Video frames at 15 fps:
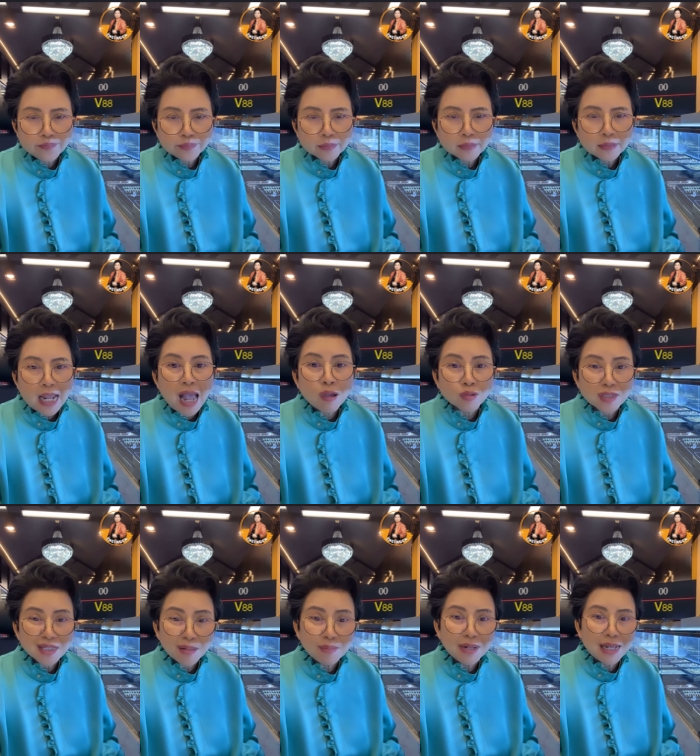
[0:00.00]
เอาซ้ำ
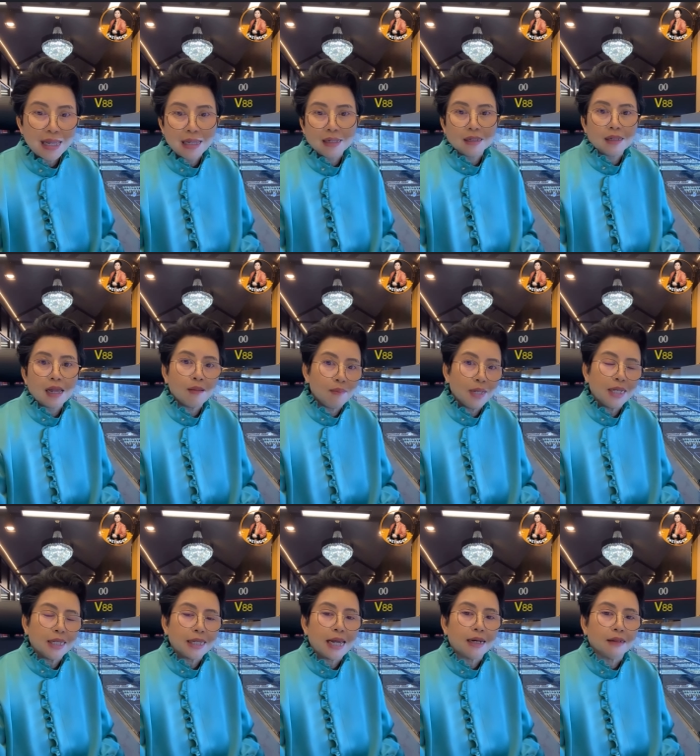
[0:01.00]
หลายอเมริกัน
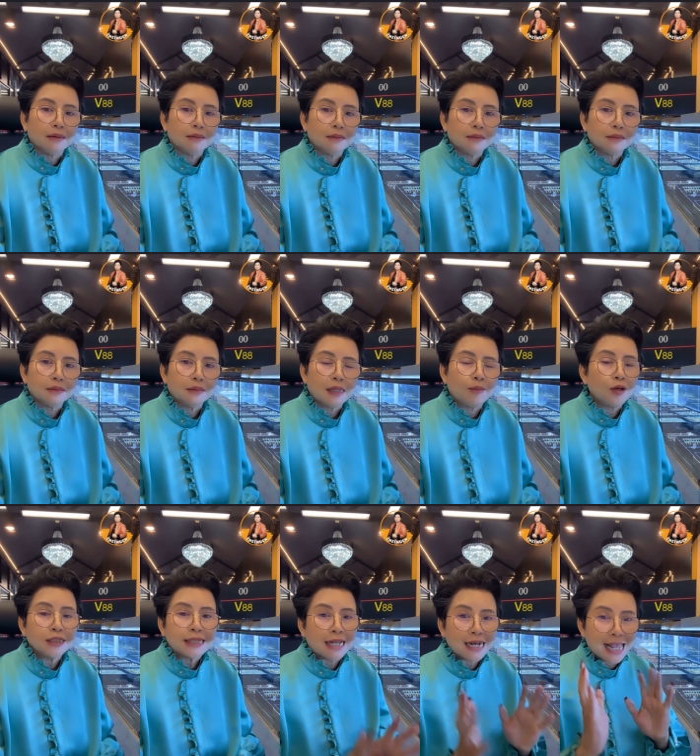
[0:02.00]
แต่บริษัท
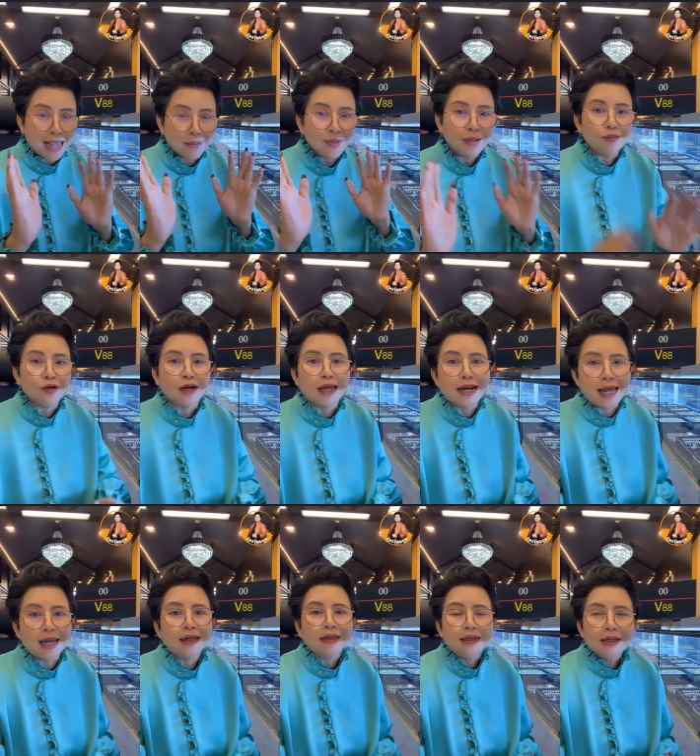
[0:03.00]
ขายไปหมดแล้วนะ
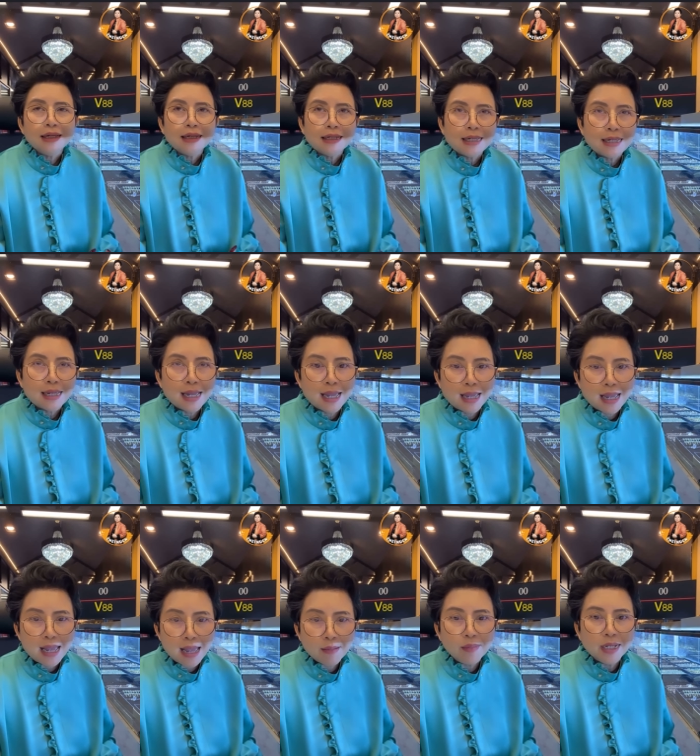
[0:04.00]
อเม
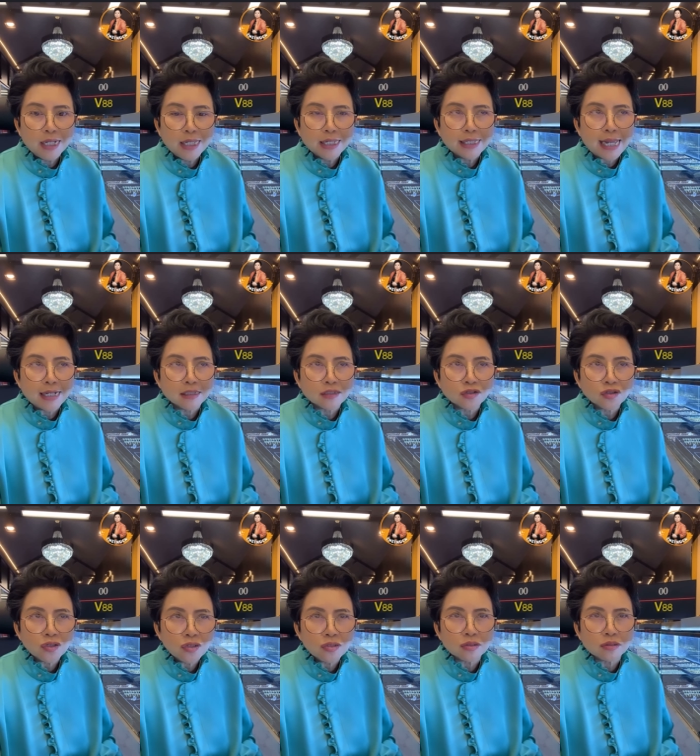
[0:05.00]
ริกันซึ่ง
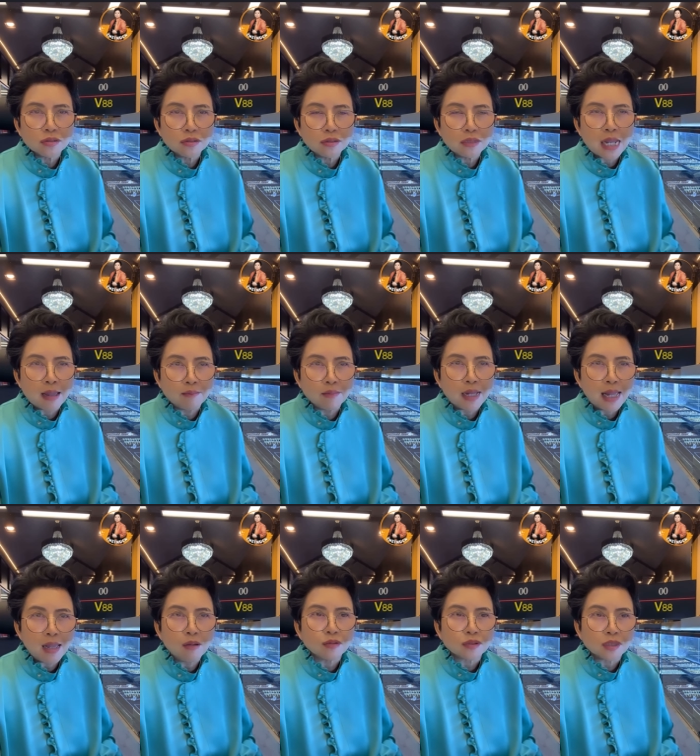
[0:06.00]
นำเข้า
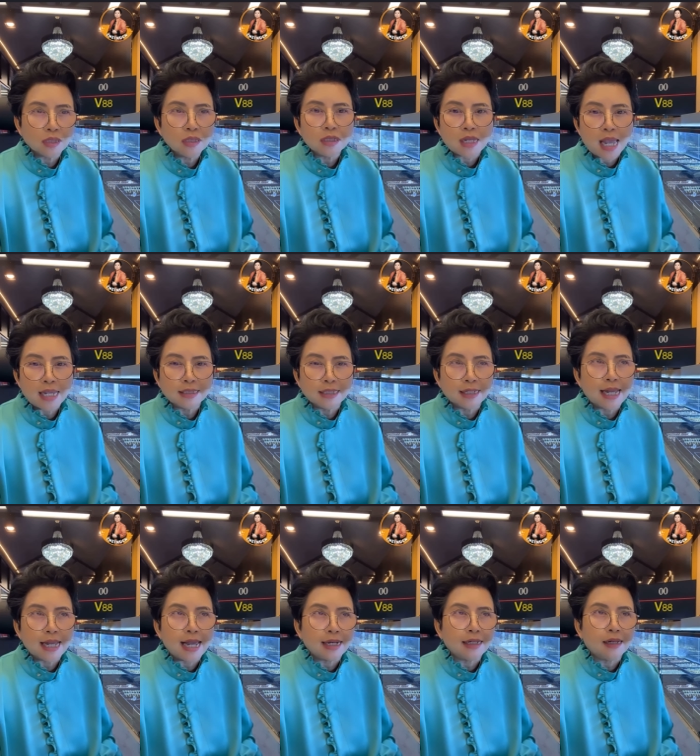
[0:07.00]
ซื้อขายสินค้า
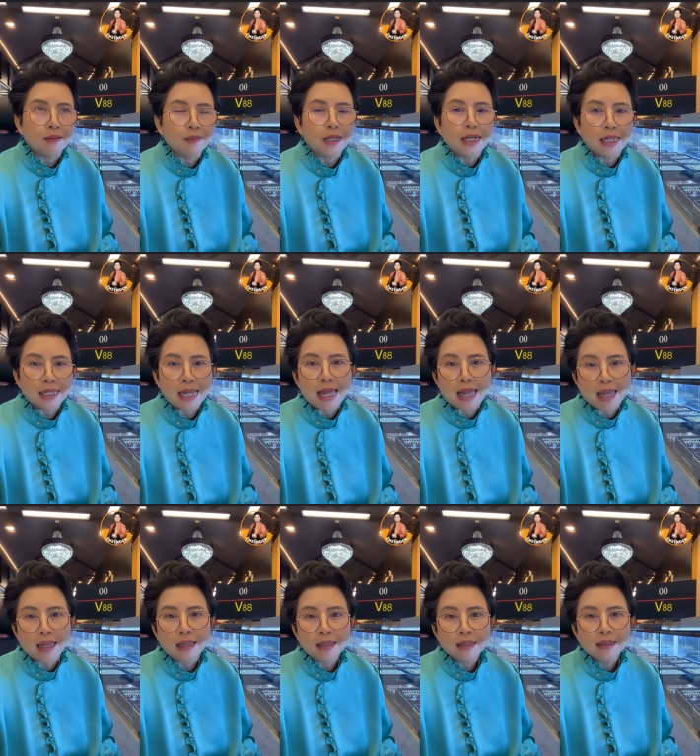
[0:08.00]
ที่อเมริกา
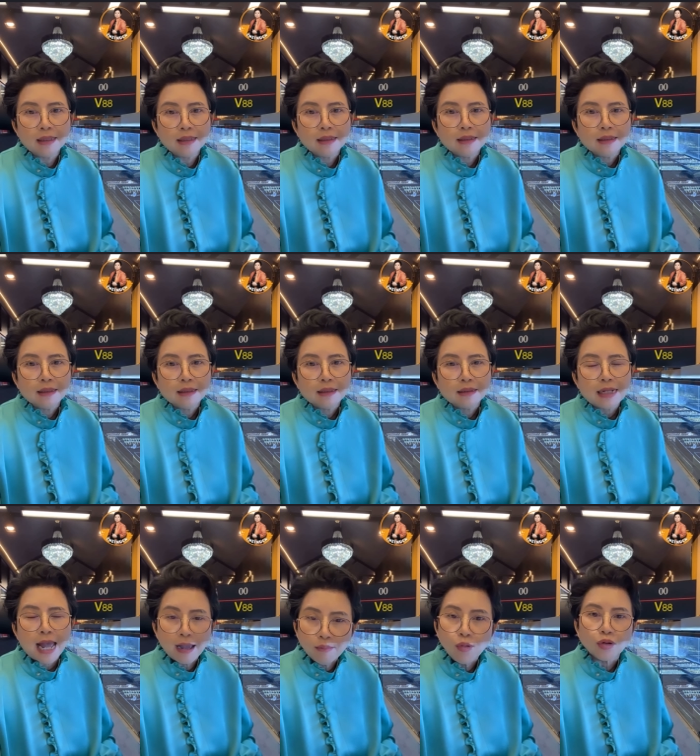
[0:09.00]
ทั้งหม
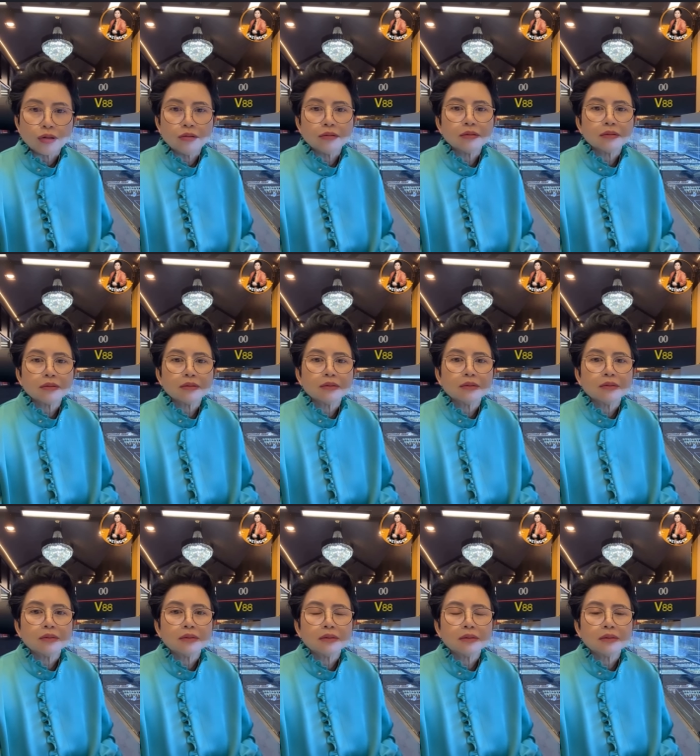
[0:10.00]
ด
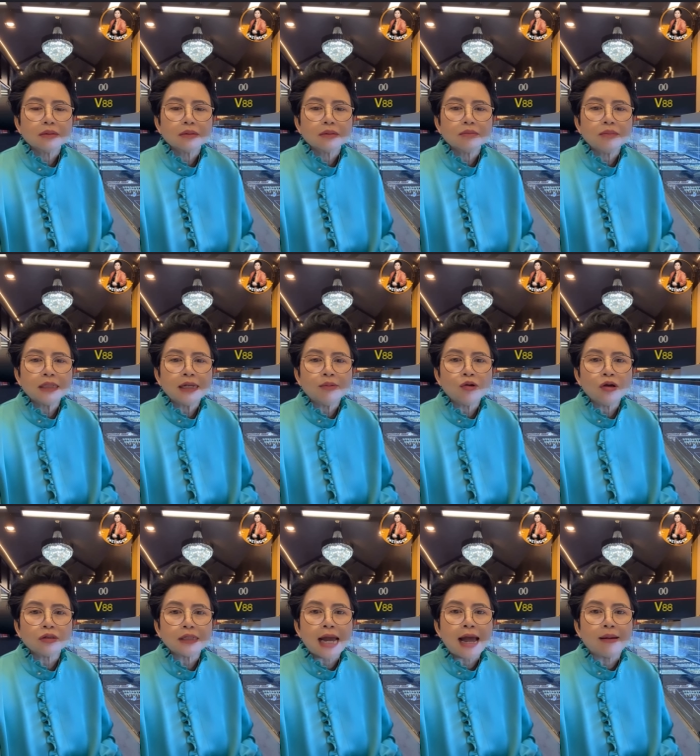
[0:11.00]
ไม่ใช่ก็จาก